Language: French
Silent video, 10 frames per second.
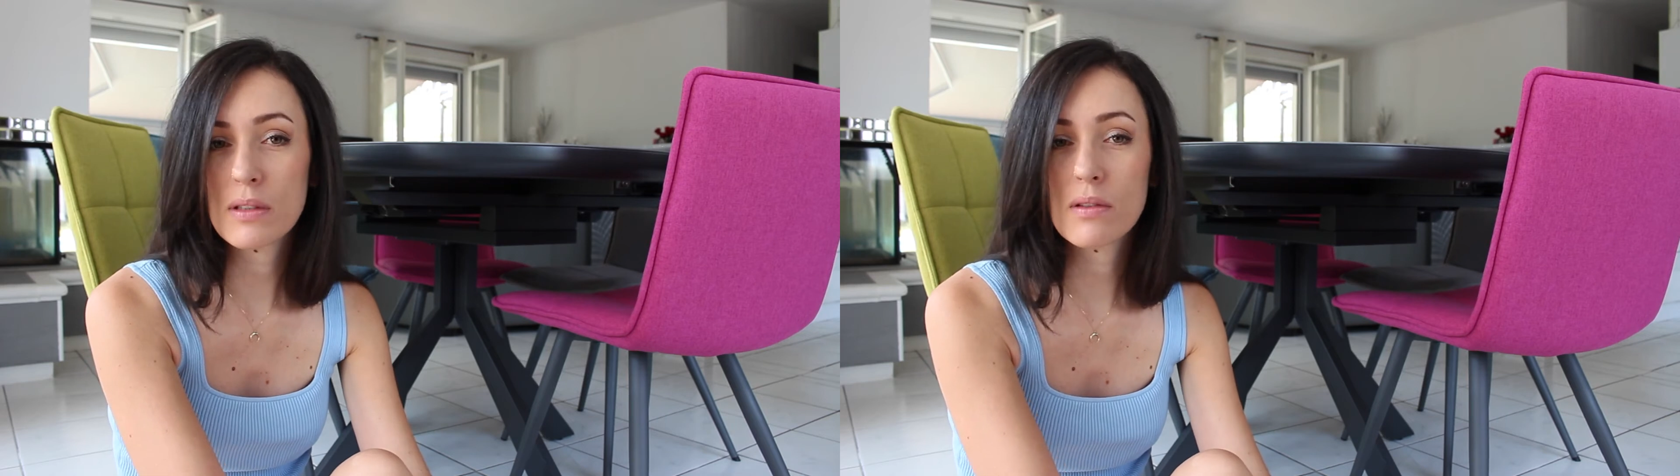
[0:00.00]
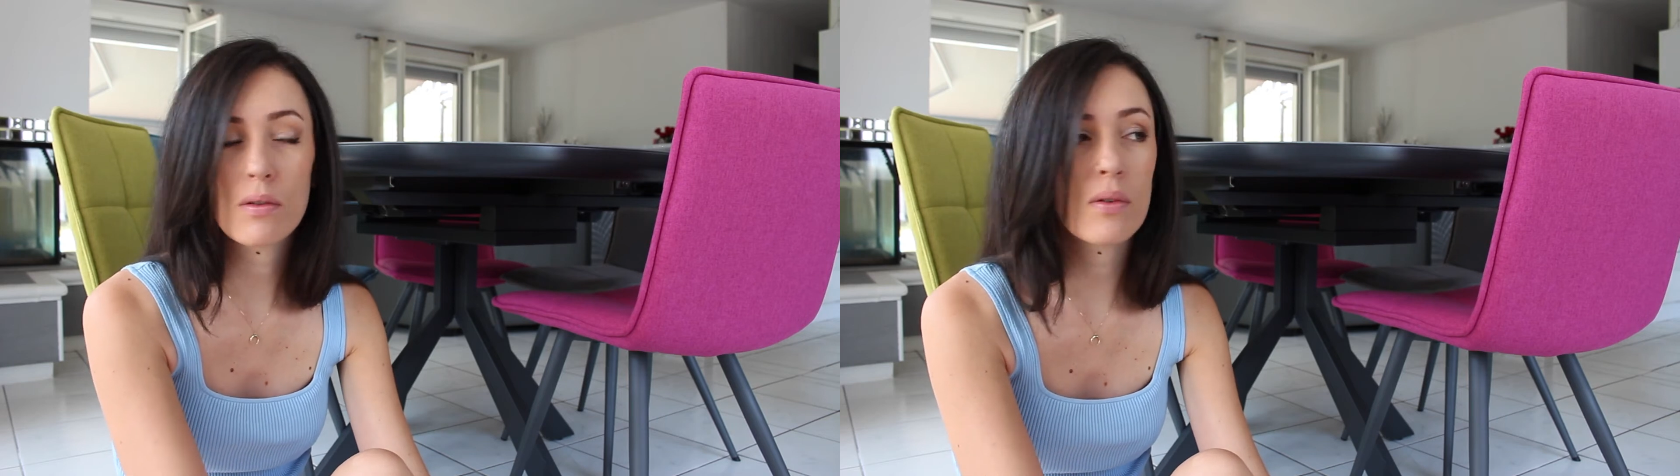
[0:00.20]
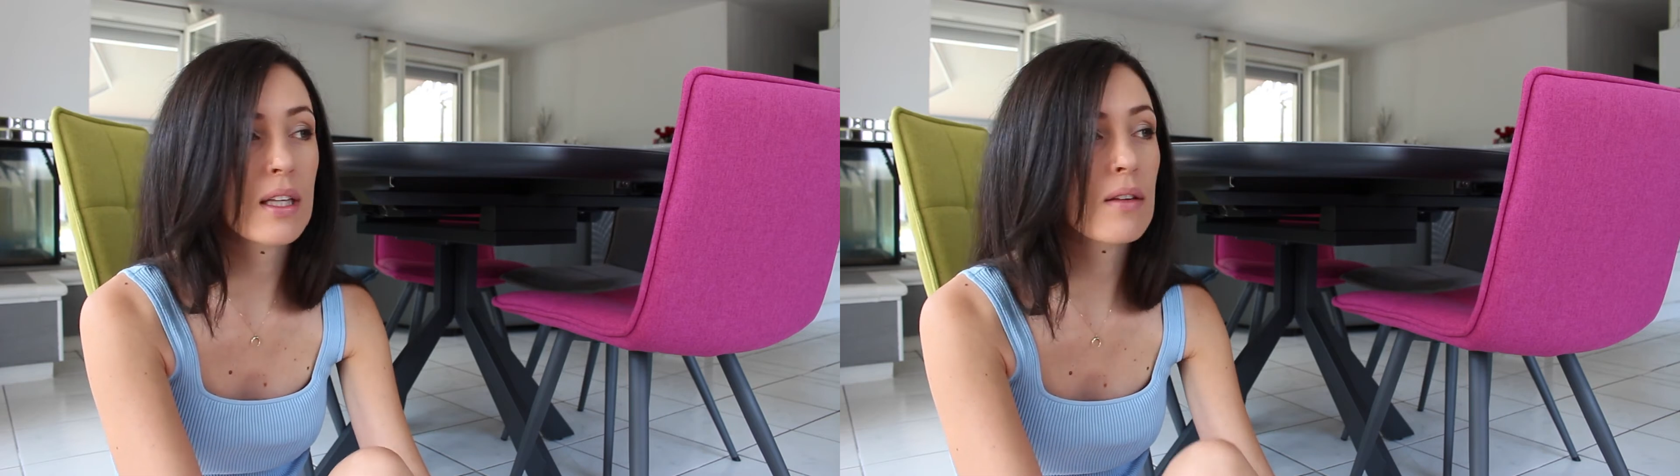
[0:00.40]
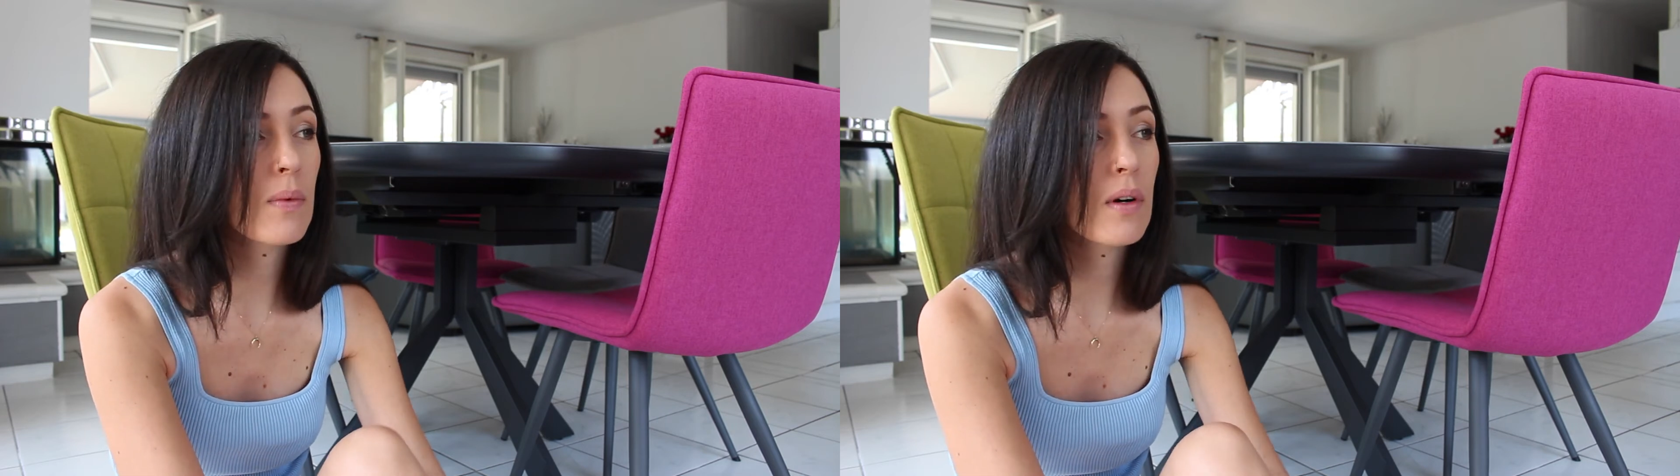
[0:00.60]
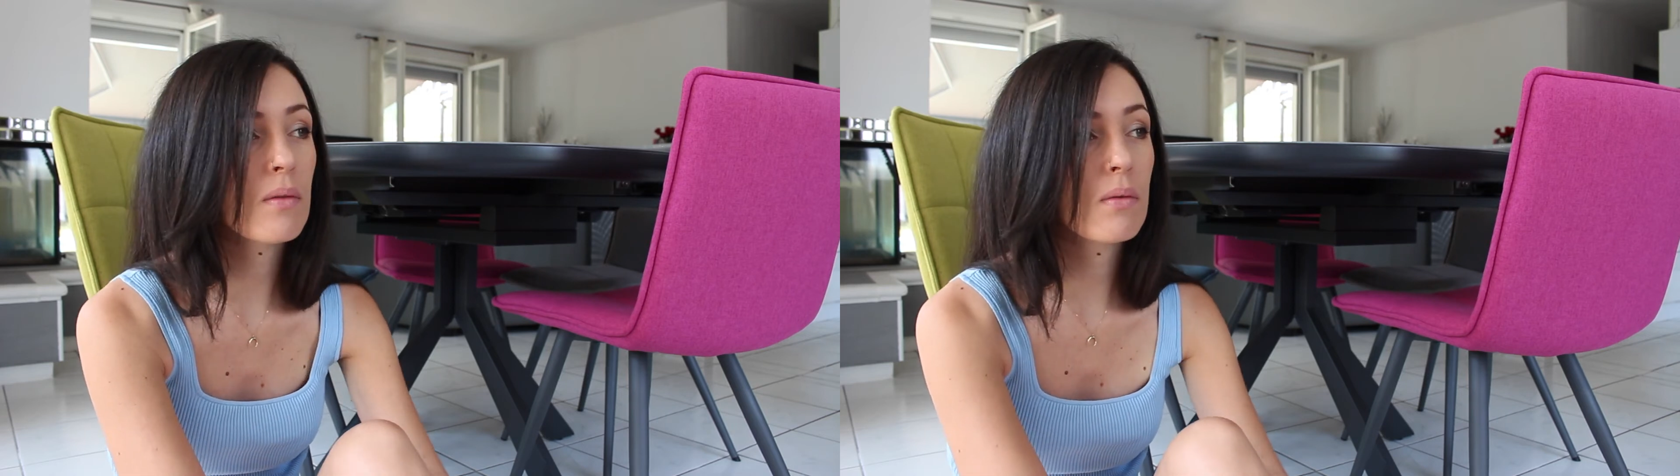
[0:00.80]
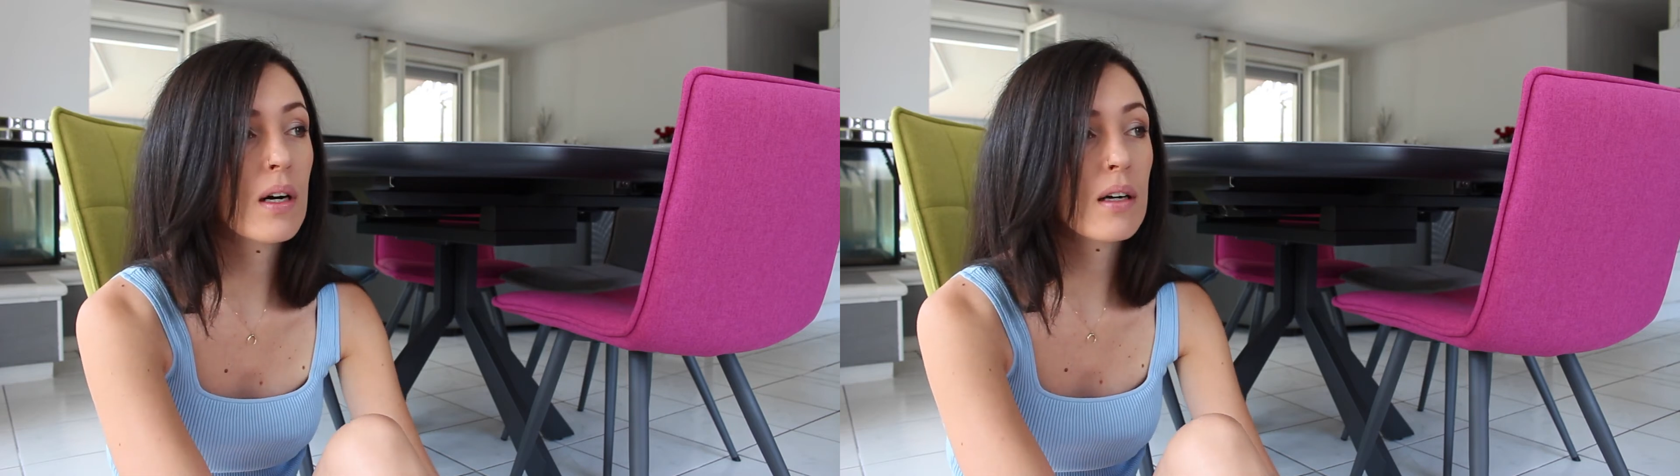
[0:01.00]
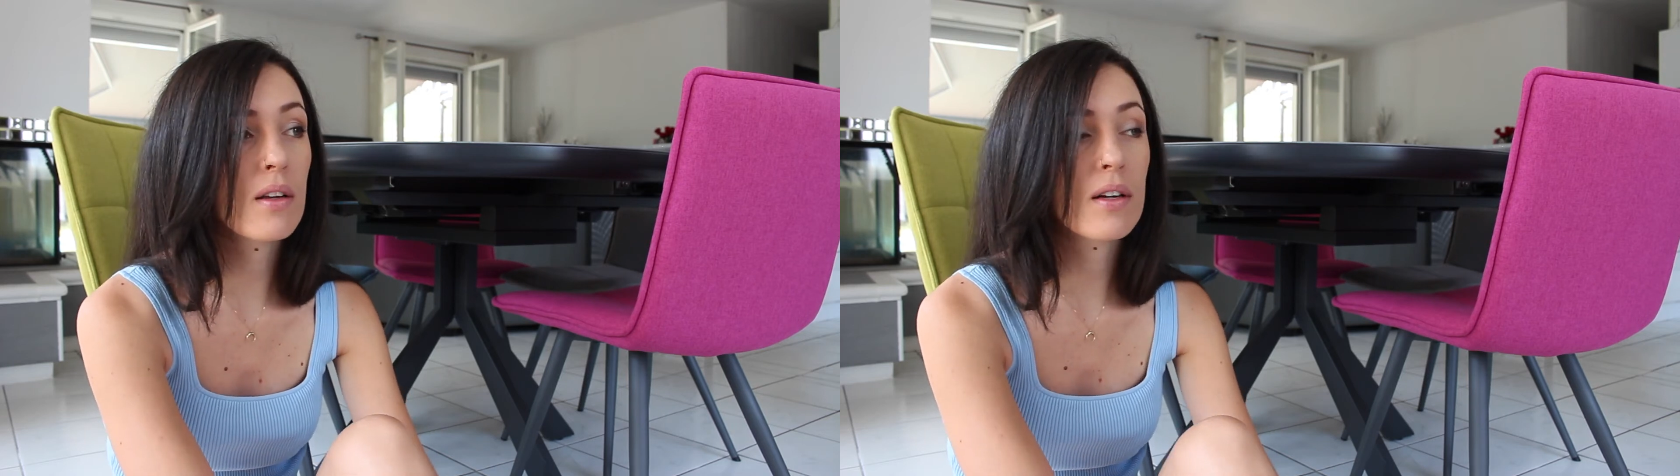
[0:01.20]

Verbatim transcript: parce que honnêtement, moi,